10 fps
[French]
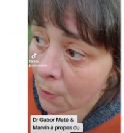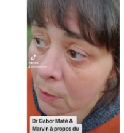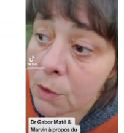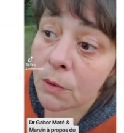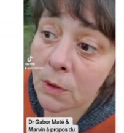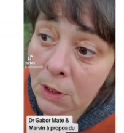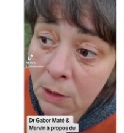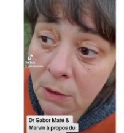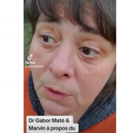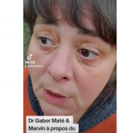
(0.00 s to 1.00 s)
Quand on
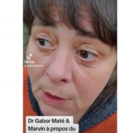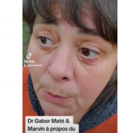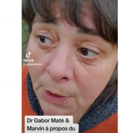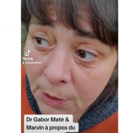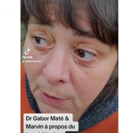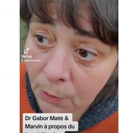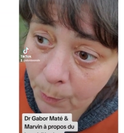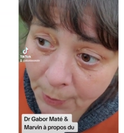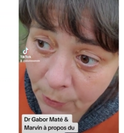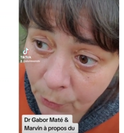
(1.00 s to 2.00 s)
dit ils ont été bercés trop
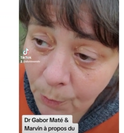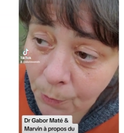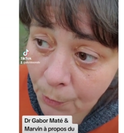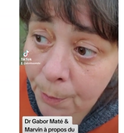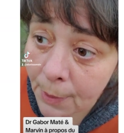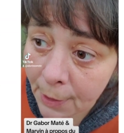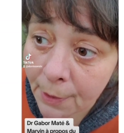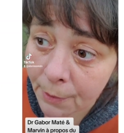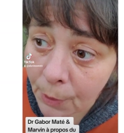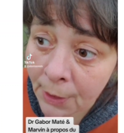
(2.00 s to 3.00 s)
près du mur,
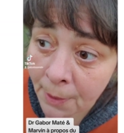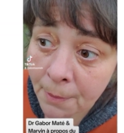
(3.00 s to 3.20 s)
ben ouais.